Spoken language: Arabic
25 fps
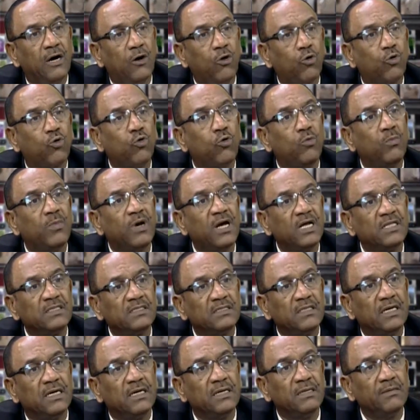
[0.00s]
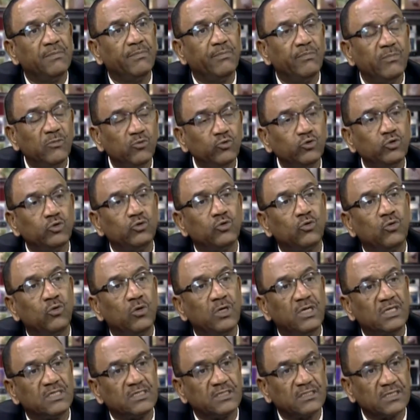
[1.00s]
حكوماتنا منذ
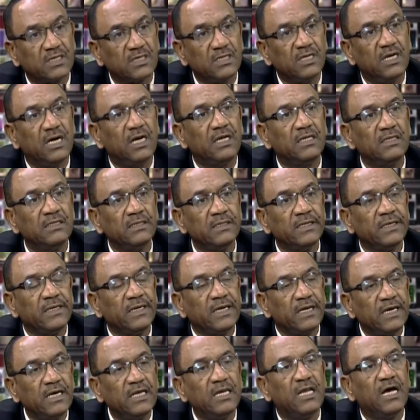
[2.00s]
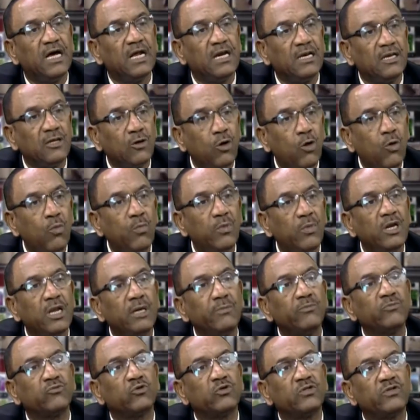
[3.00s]
الاستقلال إلى اليوم
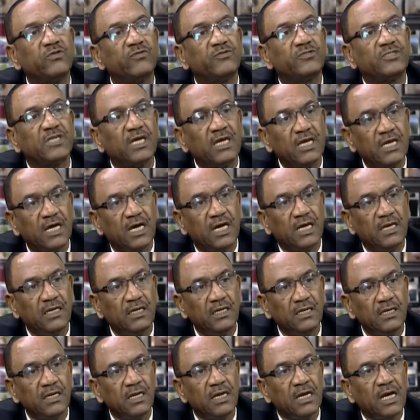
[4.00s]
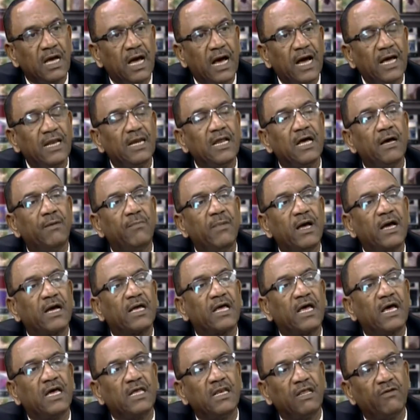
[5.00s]
لم تضف شيئا على ما
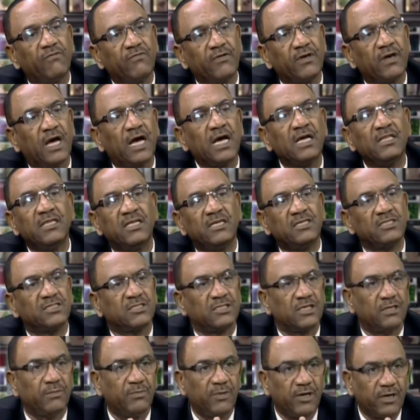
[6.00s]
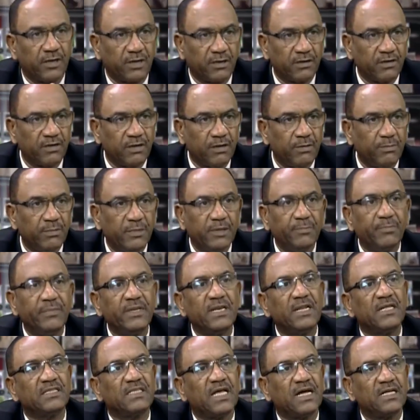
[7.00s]
كان في عهد الاستعمار من
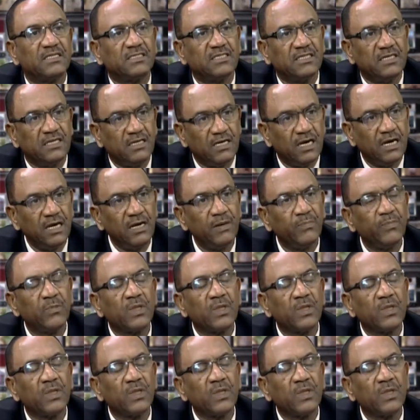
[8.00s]
بنى تحتية